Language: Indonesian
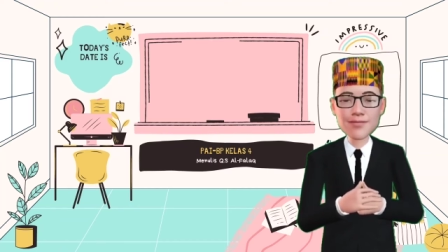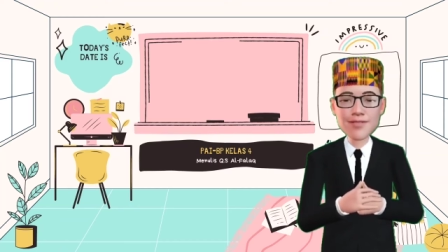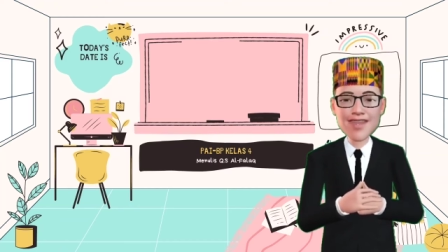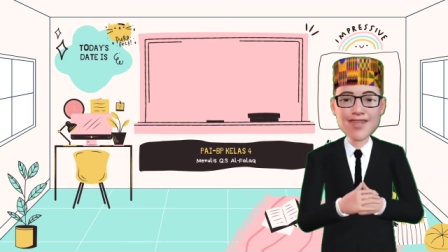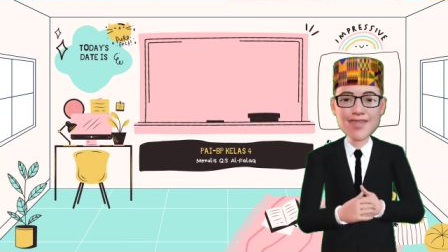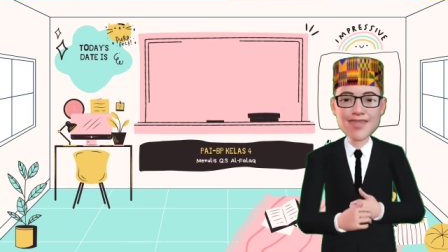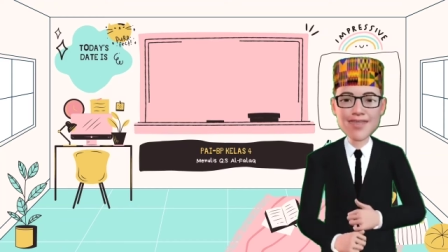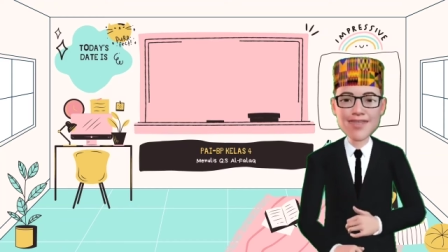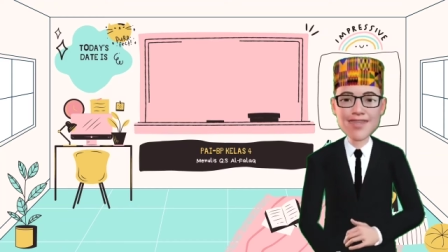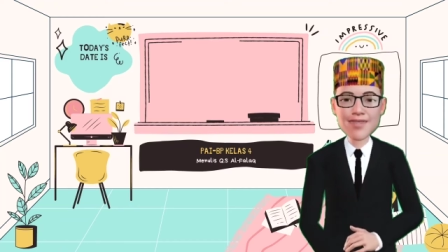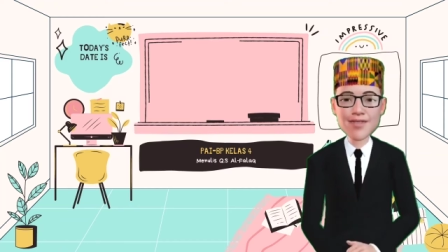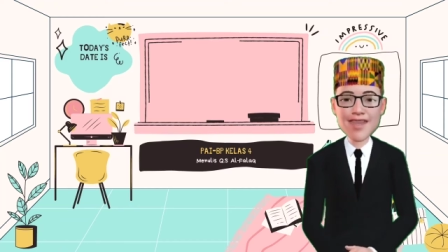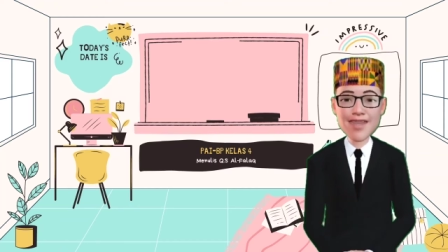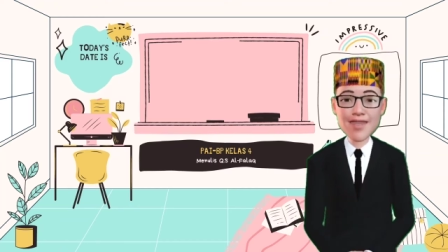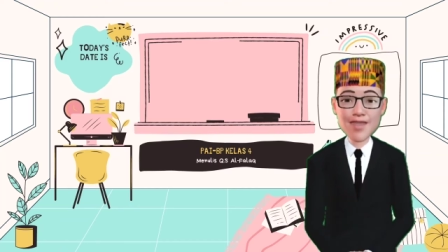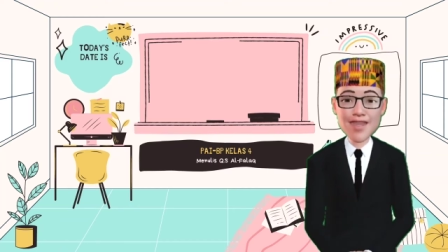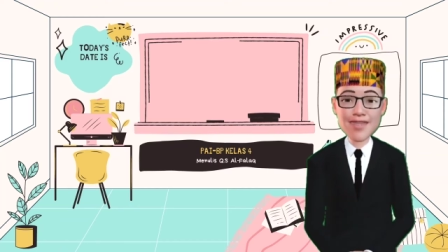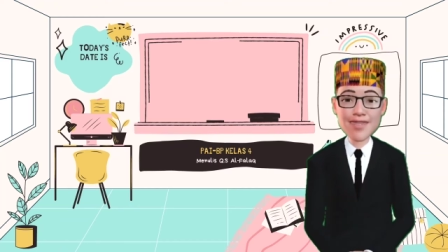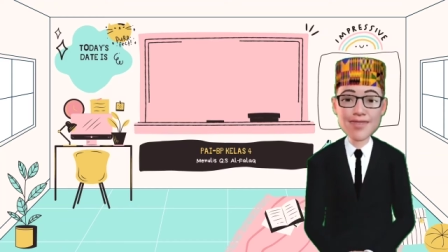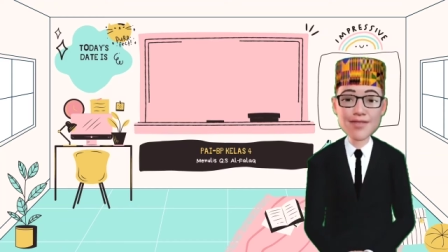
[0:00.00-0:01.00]
Mari
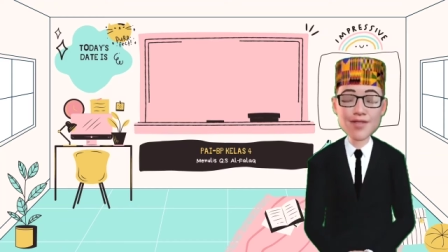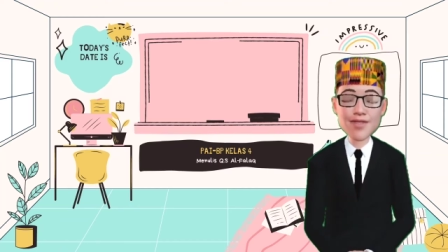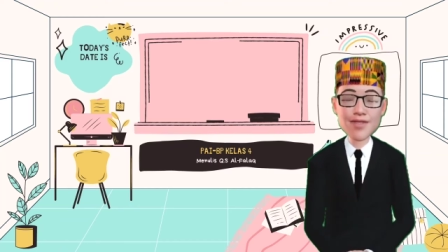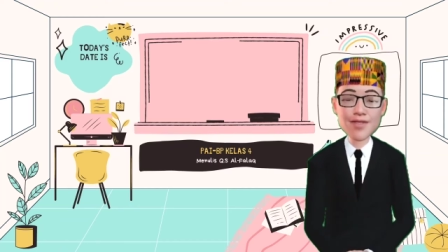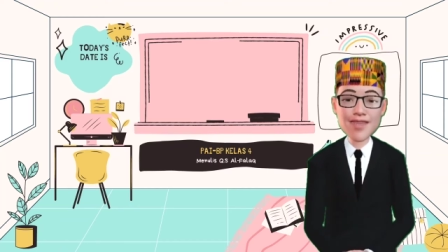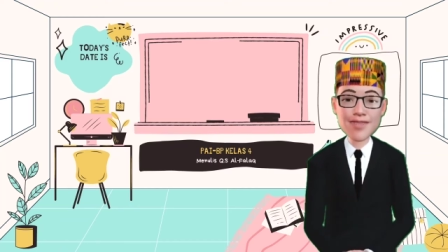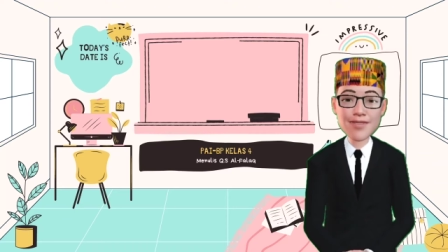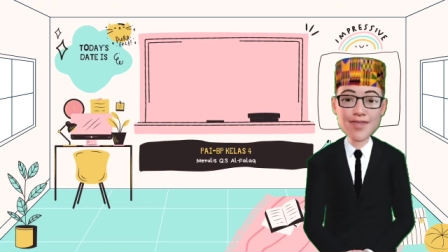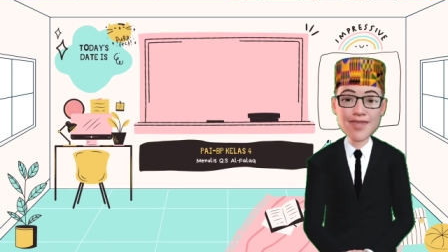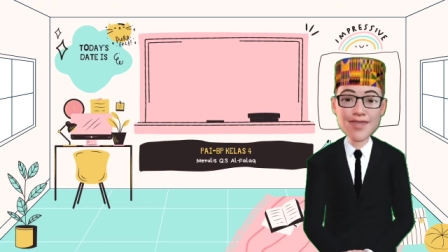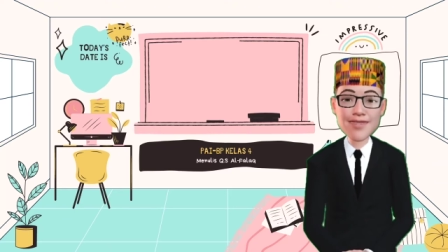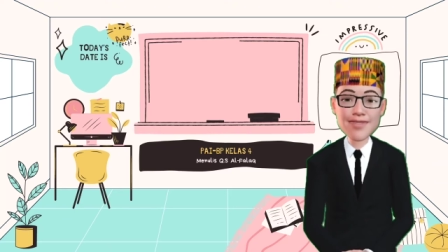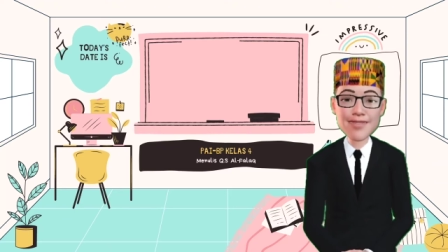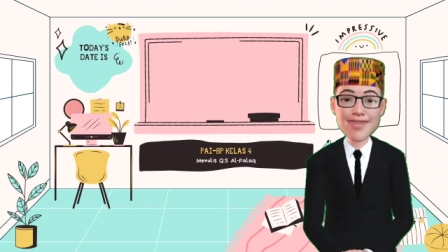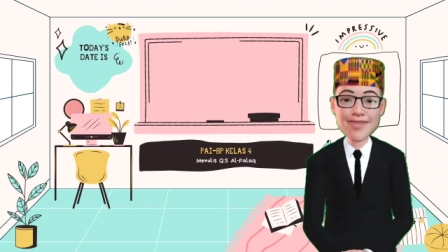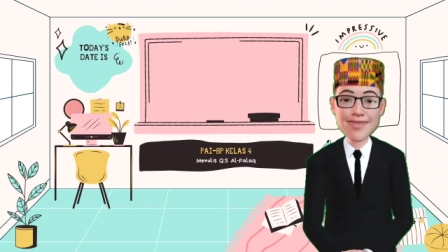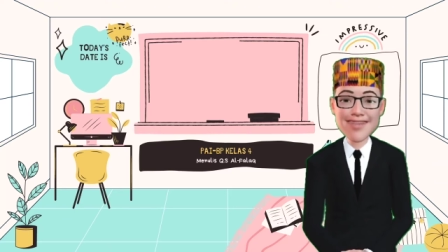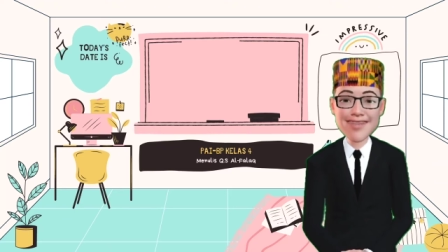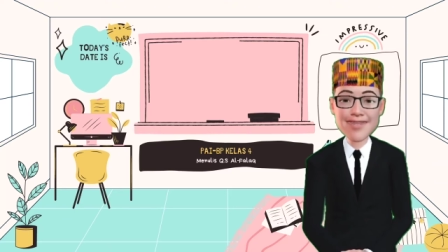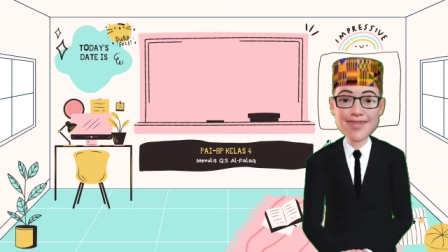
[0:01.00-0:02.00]
kita awali pembelajaran
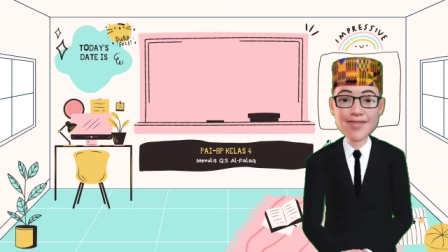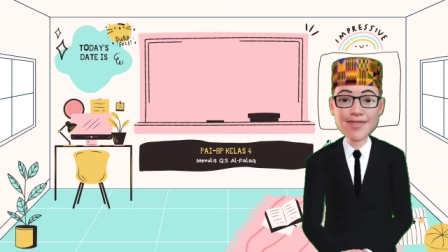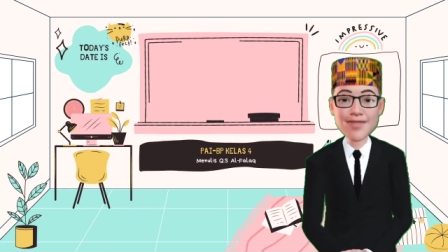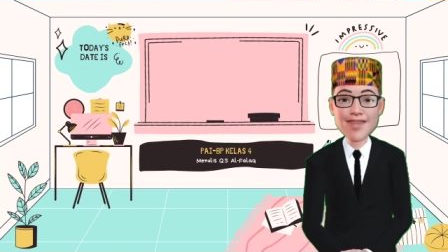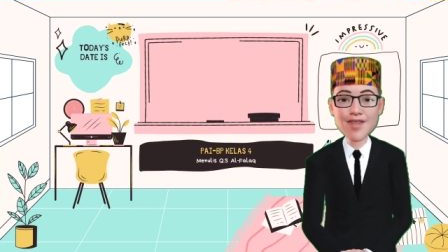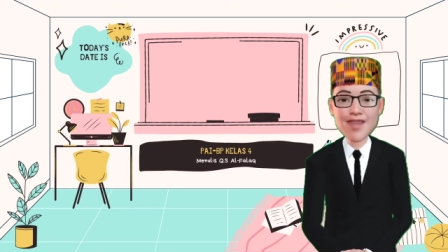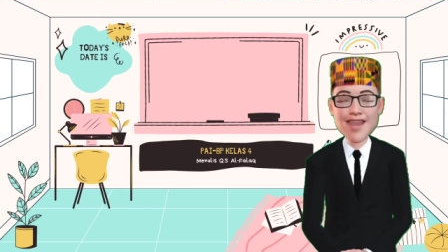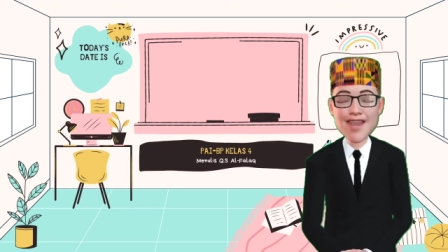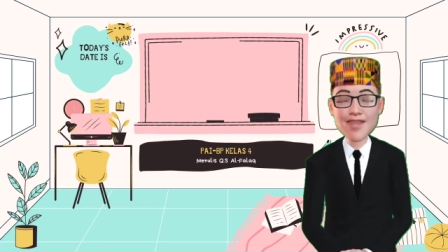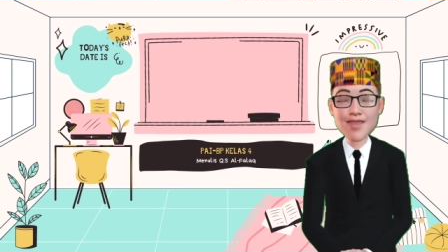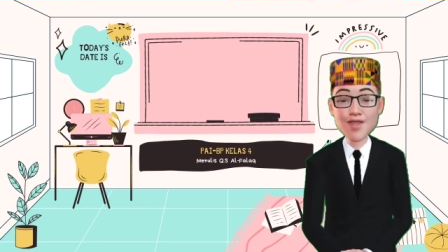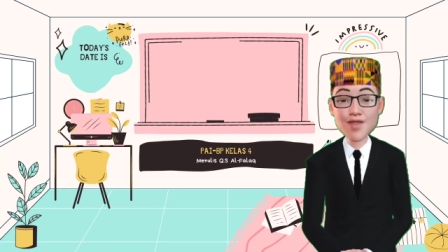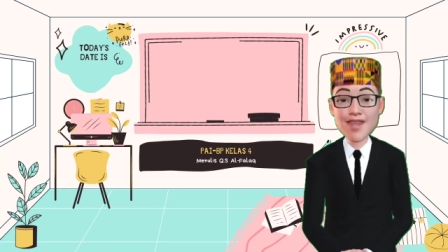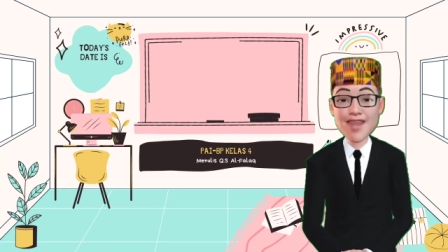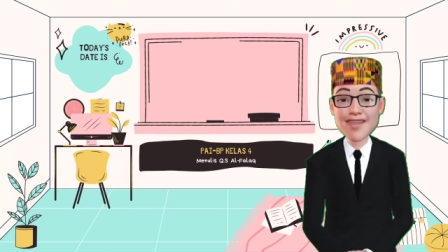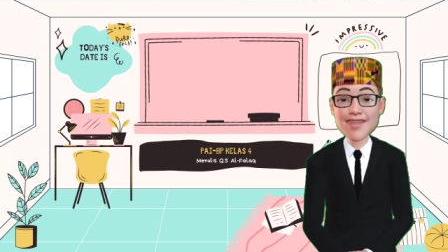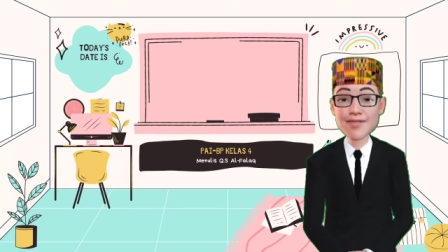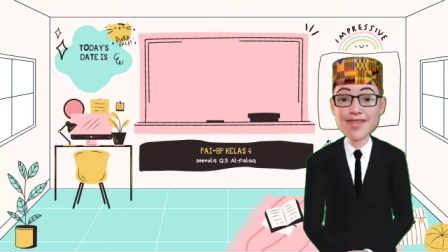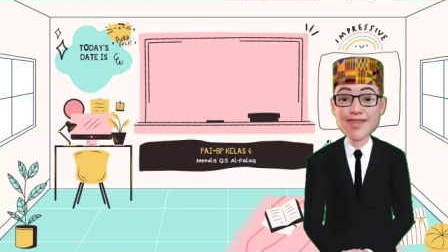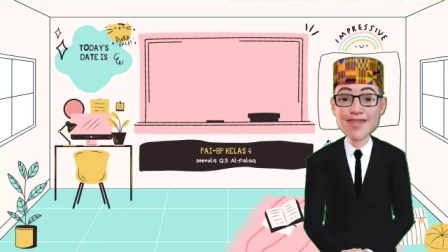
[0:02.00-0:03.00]
kali ini dengan
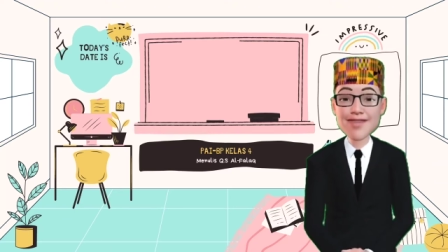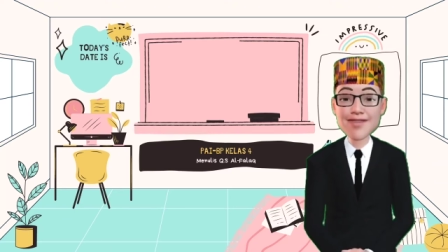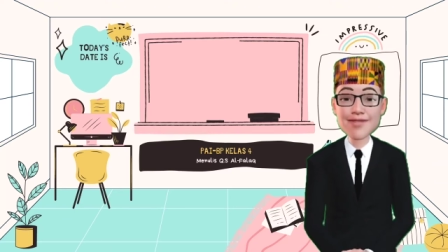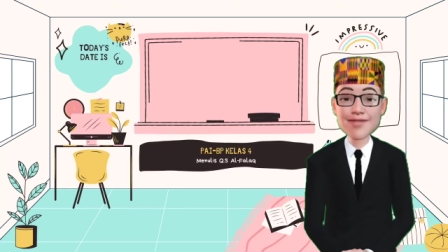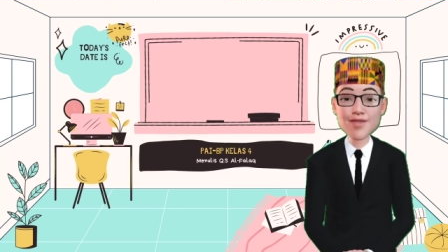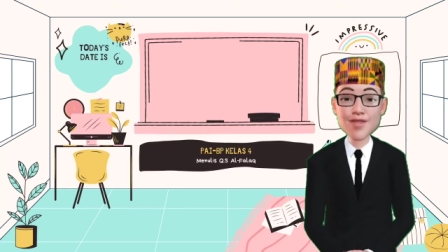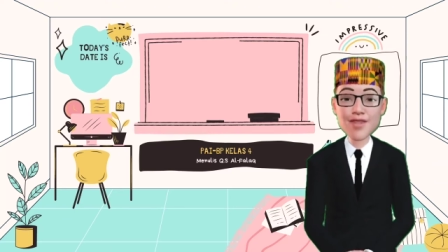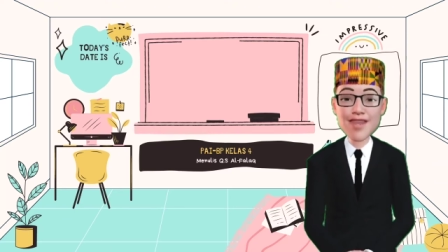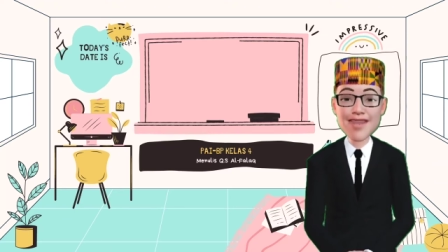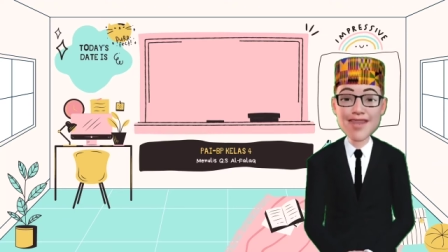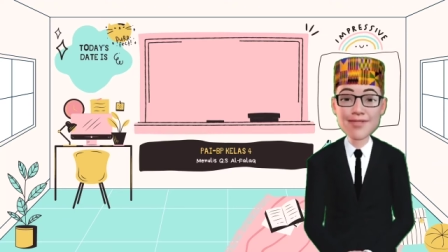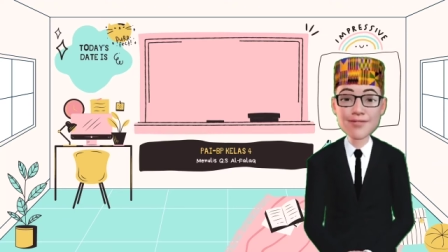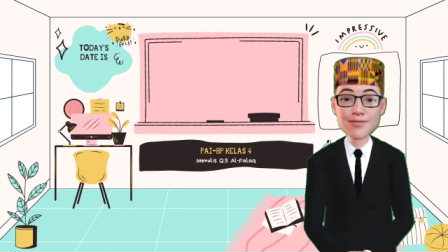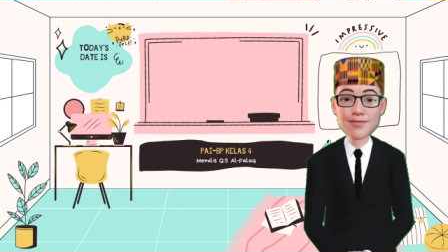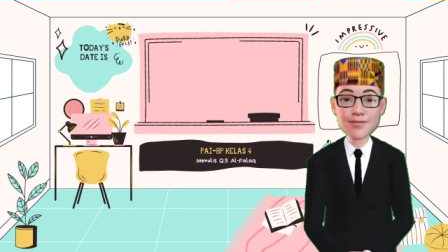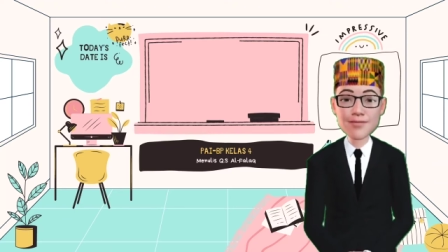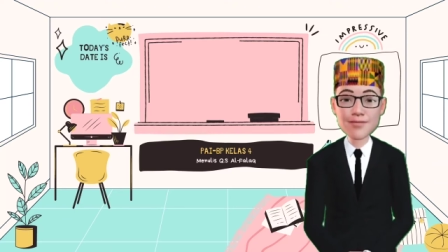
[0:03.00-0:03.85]
membaca doa.